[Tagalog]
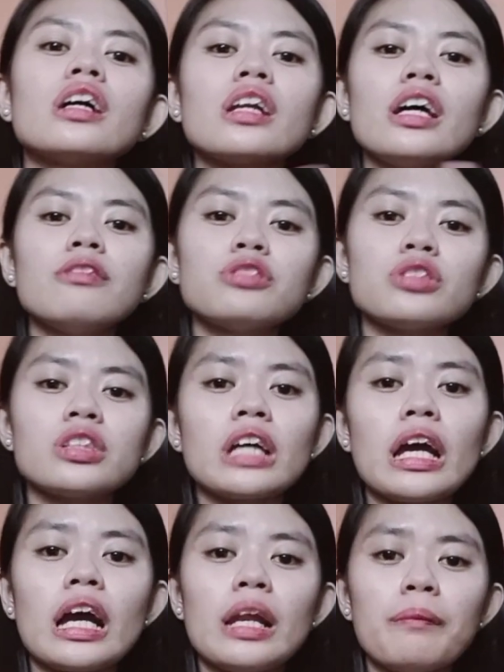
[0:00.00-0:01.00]
life sir
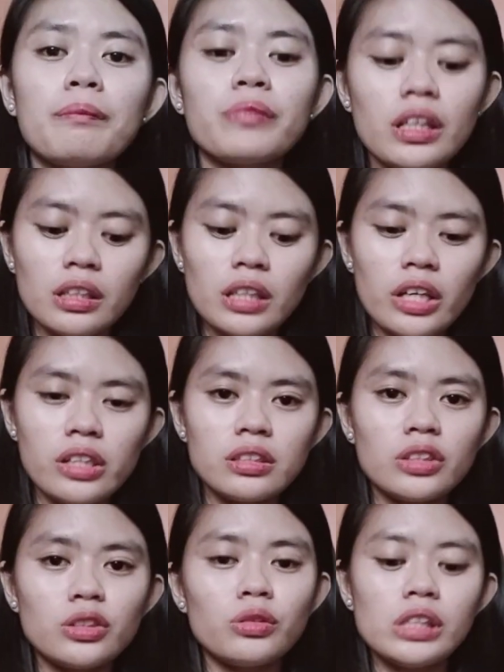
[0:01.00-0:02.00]
kay kalimtan na dayon ta
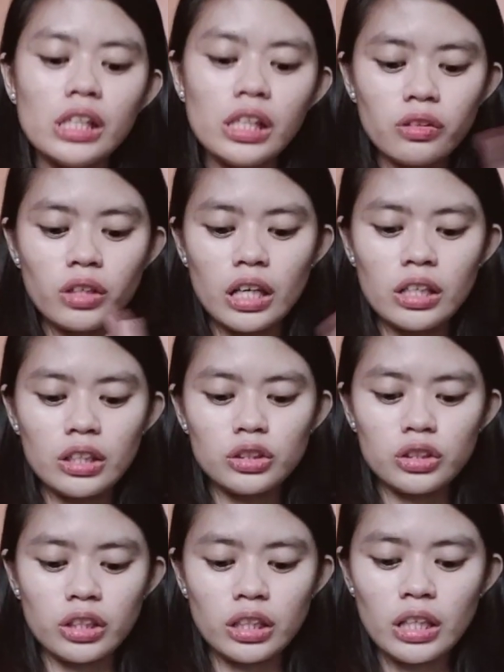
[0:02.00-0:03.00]
so dili ko nga na
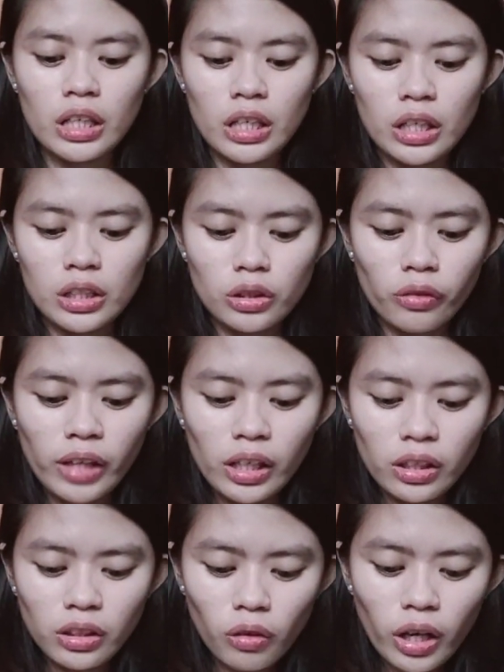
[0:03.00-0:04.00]
sir so
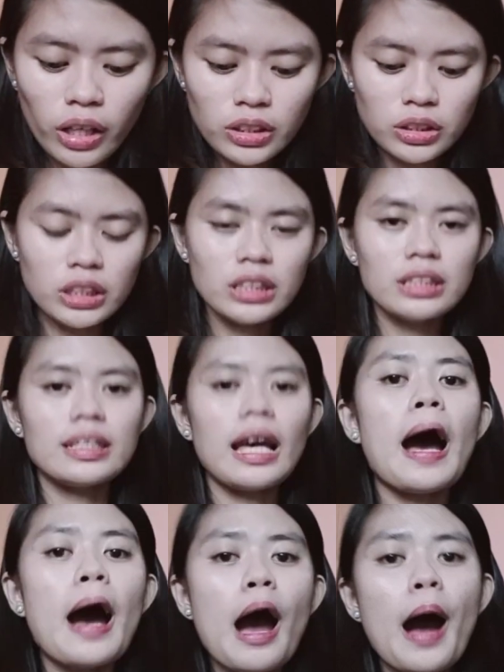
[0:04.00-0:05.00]
thank you kay sir
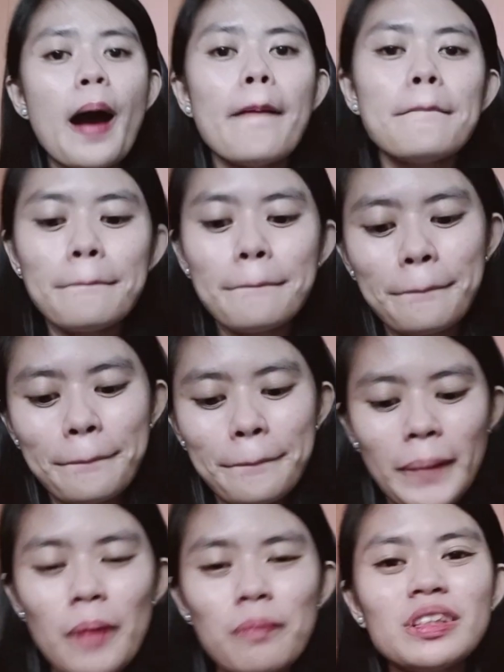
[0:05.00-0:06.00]
sa um,
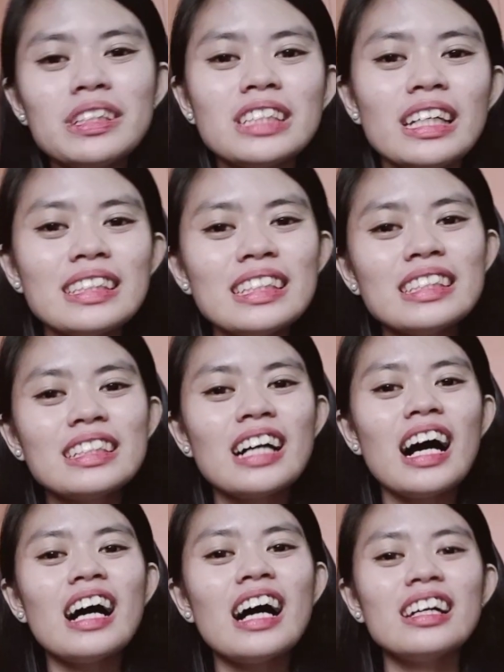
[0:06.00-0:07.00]
appreciated
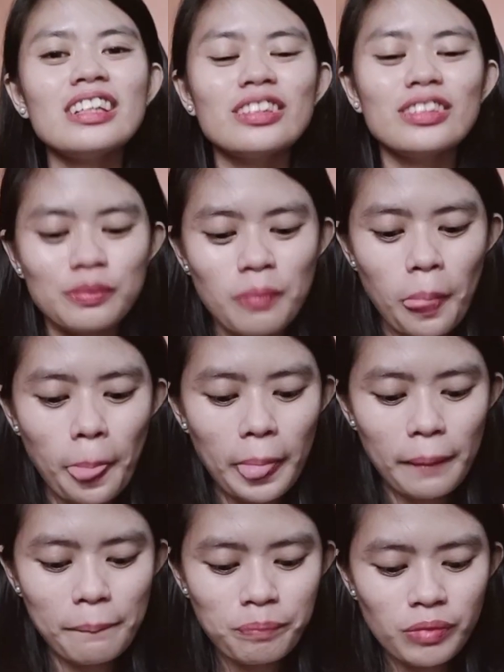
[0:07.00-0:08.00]
kaayo
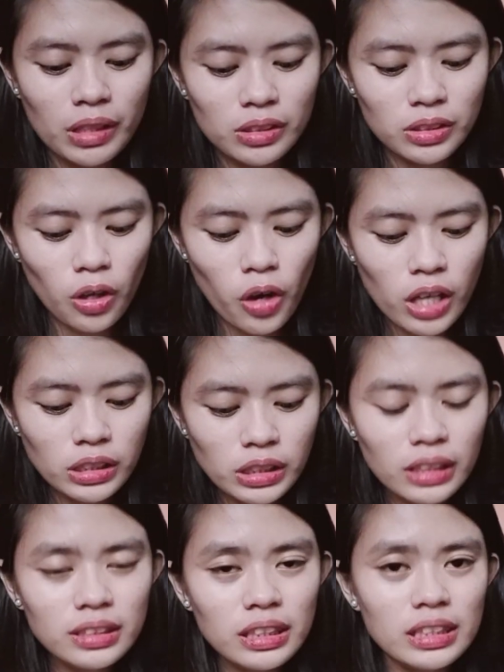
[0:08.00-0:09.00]
so
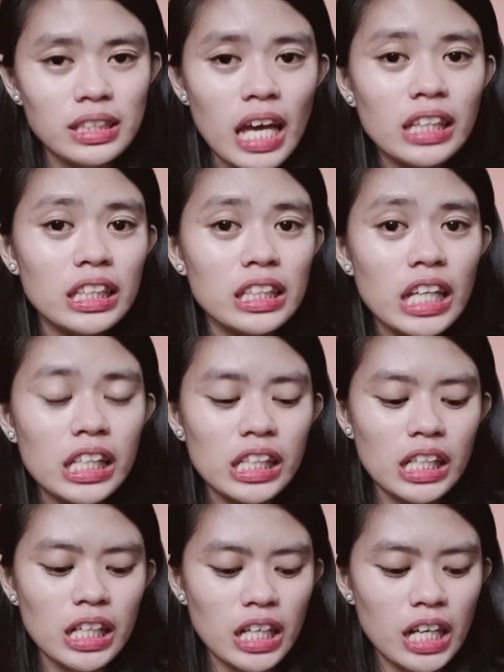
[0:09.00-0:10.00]
next is si Ate
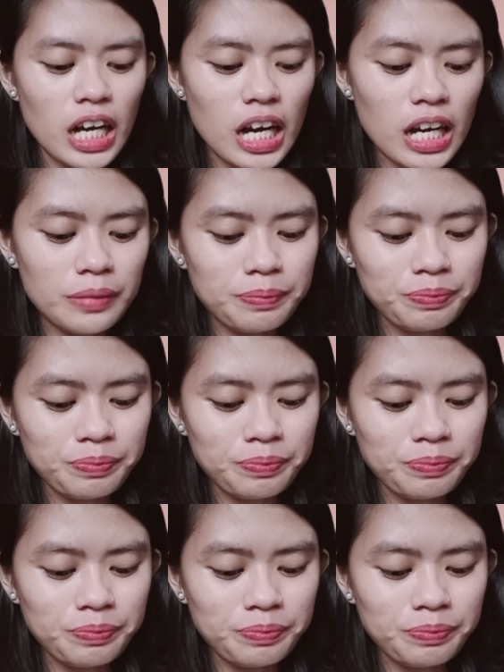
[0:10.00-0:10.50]
Danica